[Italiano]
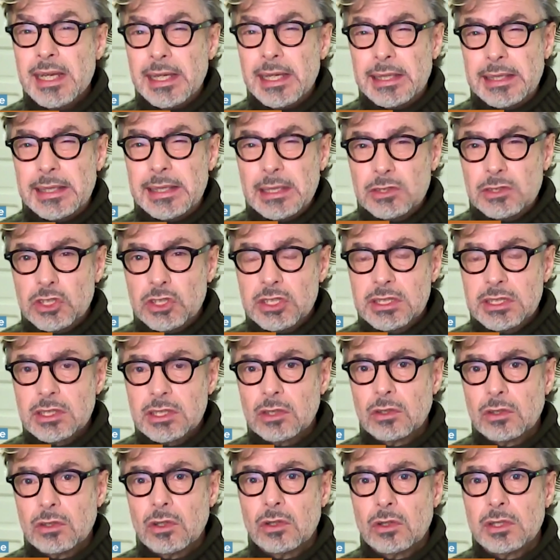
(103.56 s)
che
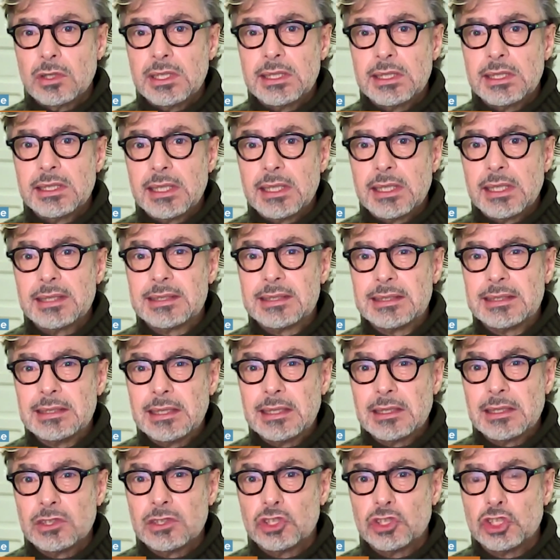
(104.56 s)
agiscono in
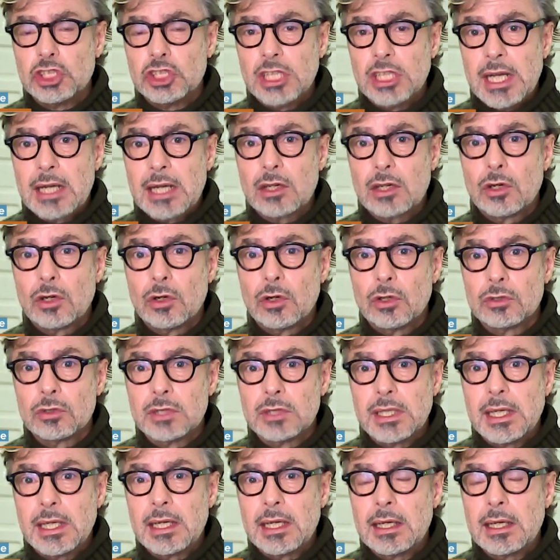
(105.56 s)
sinergia
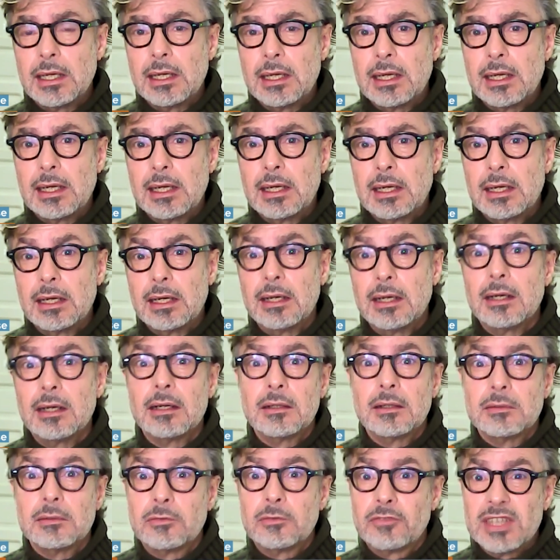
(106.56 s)
con
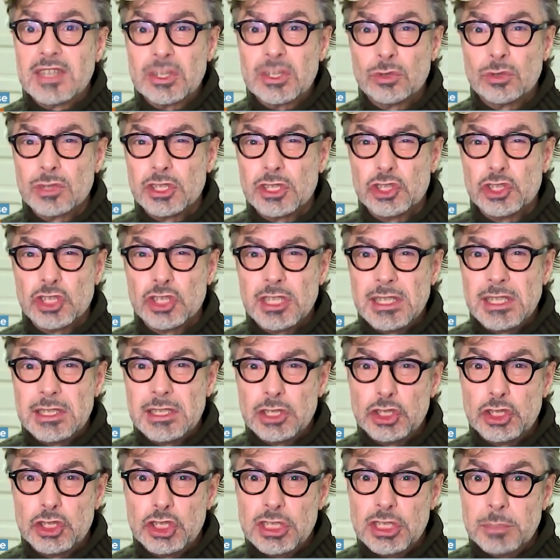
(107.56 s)
eh, fattori
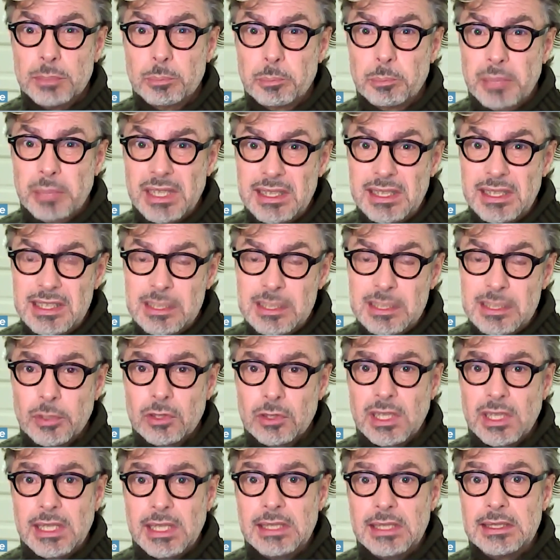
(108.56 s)
genetici
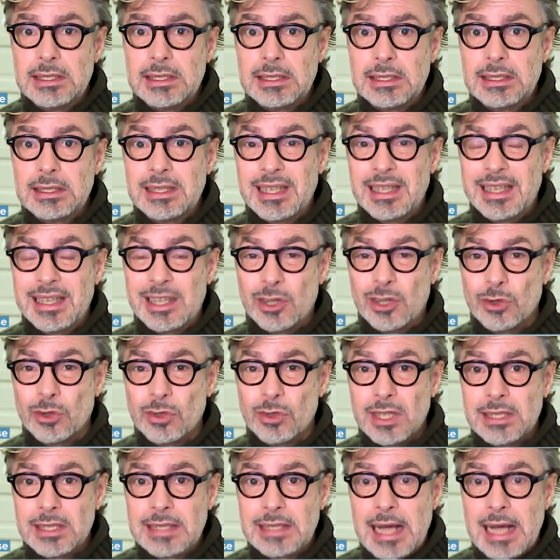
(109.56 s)
predisponenti e
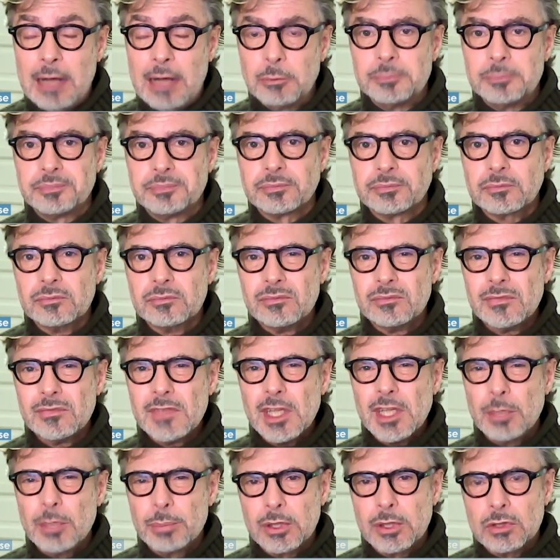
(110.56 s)
con l'età.
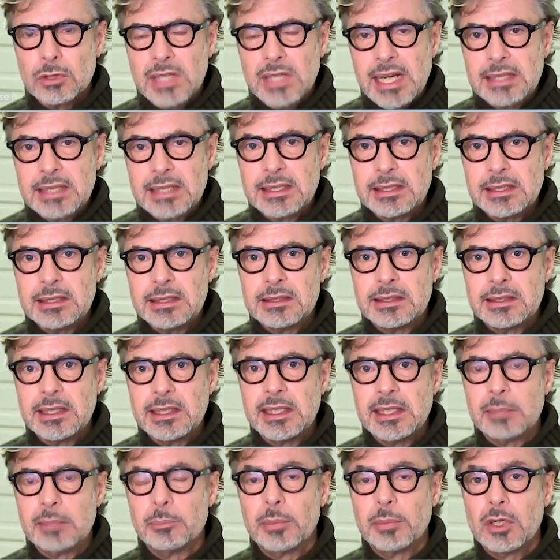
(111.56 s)
Protratte nel
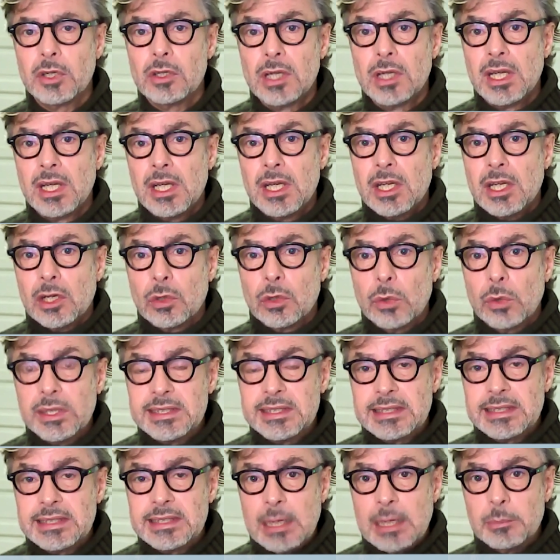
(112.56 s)
tempo,
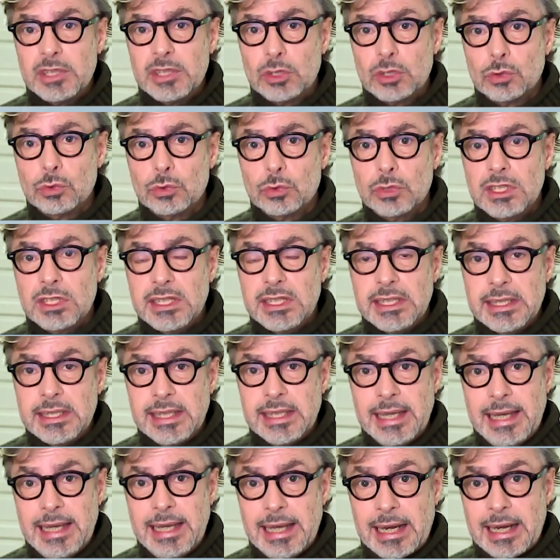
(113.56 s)
queste abitudini
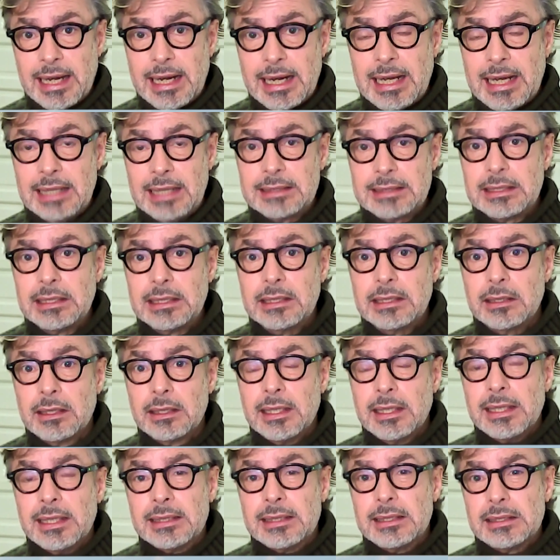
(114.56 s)

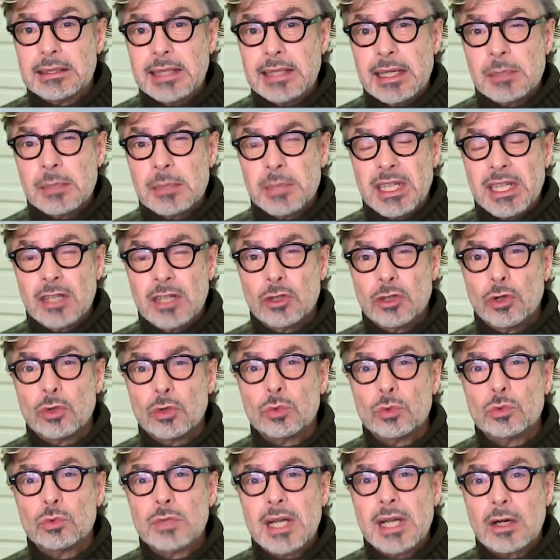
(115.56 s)
errate
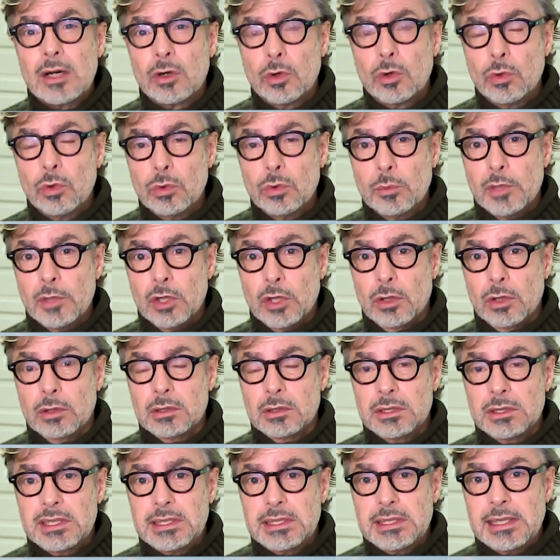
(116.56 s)
determinano un accumulo
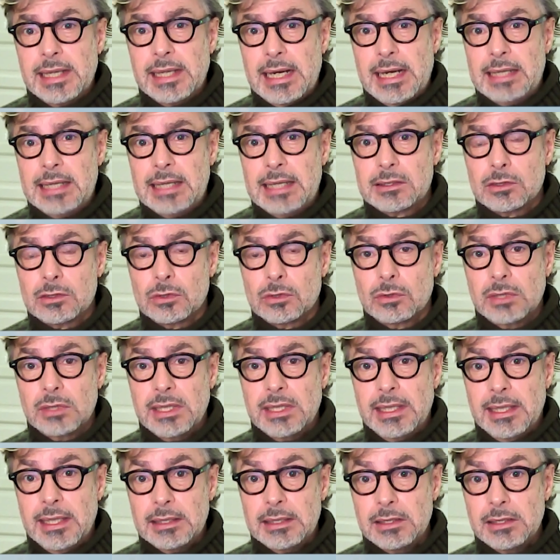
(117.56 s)
di grasso
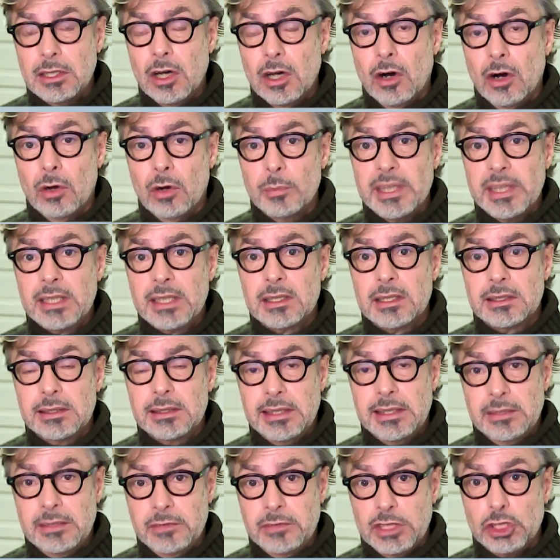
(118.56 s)
nell'addome,
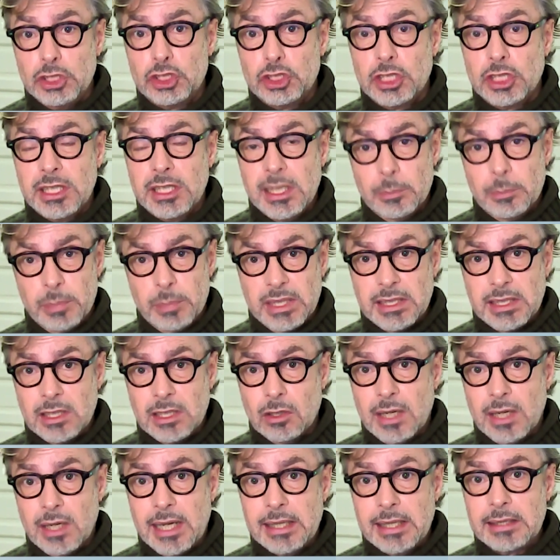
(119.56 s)
nei visceri, in
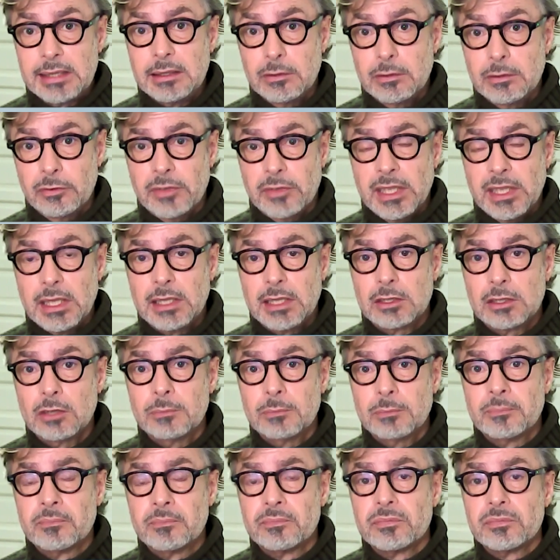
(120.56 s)
particolare nel
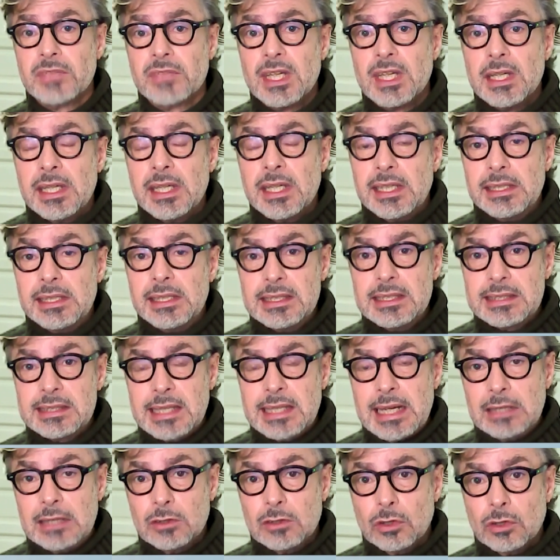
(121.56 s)
fegato,
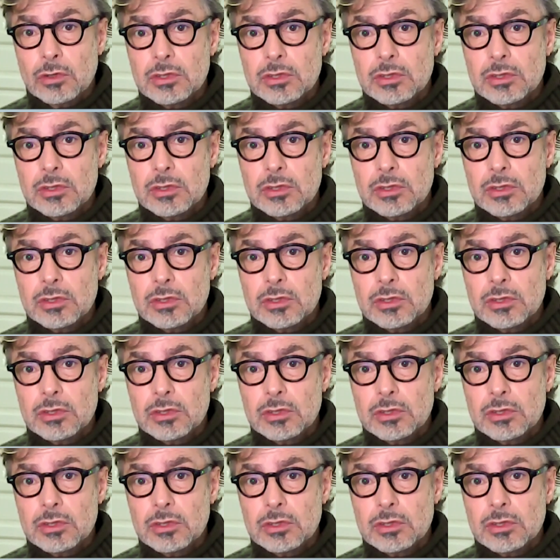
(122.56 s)
innescando